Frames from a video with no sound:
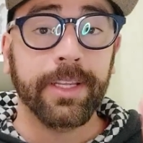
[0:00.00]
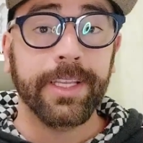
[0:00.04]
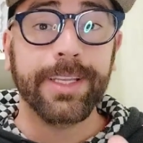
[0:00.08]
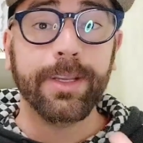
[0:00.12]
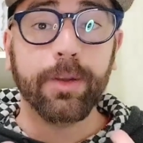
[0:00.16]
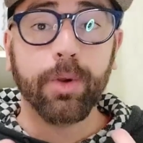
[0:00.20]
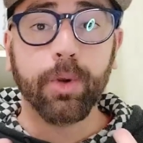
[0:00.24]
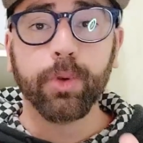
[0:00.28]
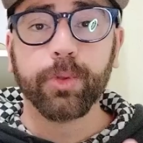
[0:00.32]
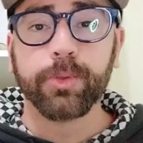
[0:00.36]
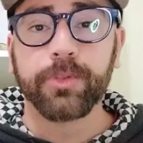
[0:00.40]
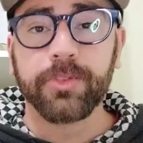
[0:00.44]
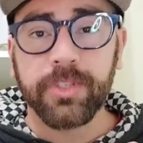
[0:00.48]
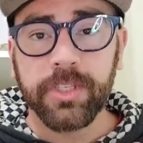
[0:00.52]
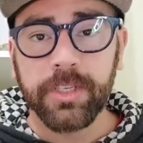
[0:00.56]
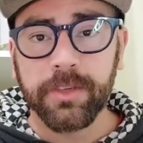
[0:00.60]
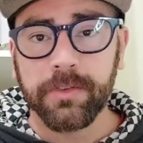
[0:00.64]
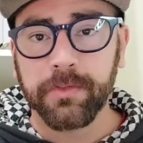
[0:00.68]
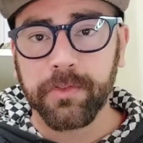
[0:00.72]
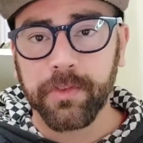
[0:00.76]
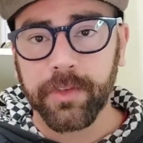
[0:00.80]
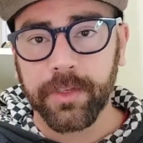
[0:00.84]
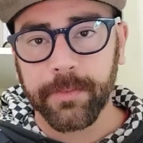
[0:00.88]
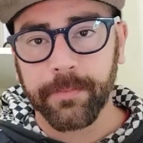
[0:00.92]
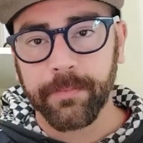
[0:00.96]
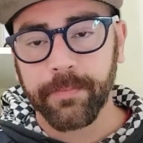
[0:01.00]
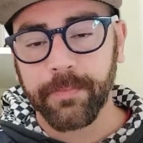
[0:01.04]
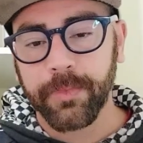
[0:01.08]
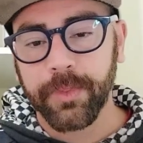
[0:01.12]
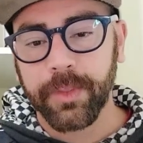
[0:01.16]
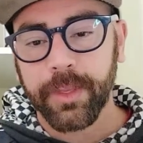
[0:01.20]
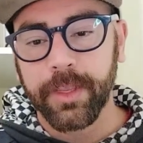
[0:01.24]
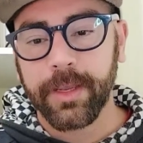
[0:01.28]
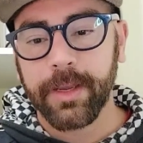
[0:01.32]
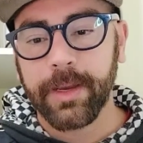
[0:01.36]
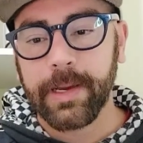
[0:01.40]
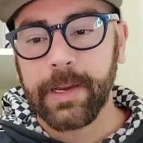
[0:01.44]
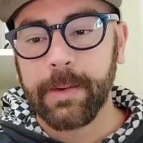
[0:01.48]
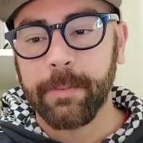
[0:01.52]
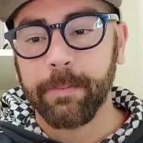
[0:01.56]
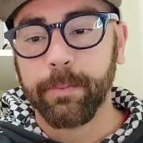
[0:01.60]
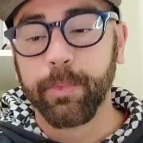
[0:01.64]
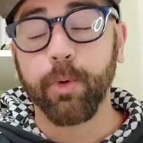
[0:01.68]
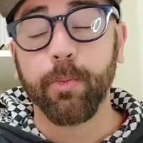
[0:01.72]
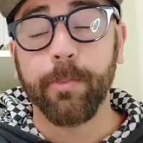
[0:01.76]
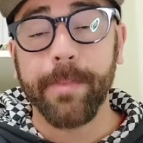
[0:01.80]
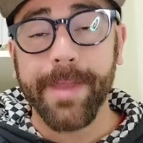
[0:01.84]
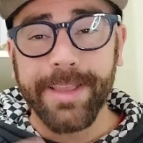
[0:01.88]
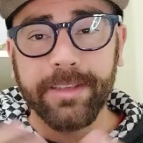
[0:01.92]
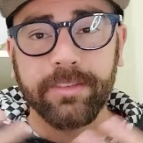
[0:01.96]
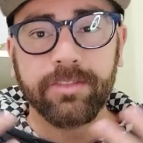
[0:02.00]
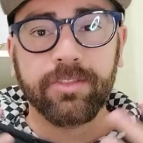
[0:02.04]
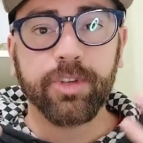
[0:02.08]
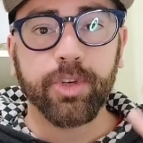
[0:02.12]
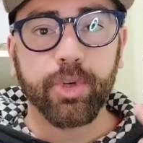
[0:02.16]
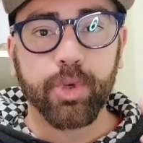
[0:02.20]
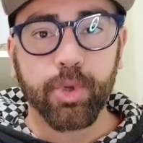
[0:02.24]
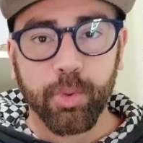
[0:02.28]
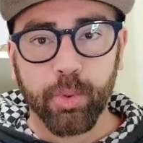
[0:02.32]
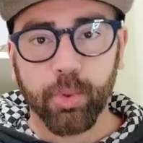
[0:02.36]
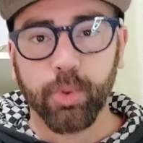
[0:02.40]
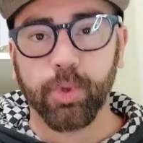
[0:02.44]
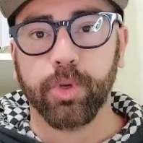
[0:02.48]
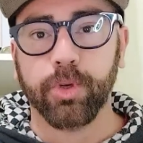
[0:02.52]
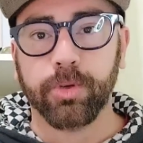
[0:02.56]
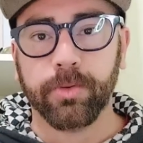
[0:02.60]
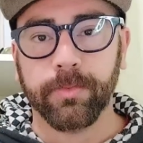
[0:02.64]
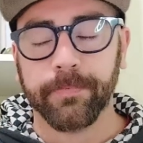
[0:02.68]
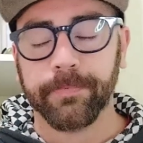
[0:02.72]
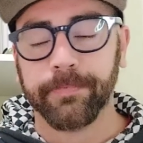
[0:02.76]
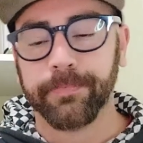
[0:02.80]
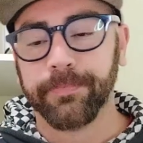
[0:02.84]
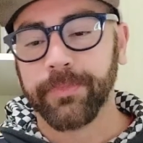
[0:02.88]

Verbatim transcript: Inclusive, para o mês de julho,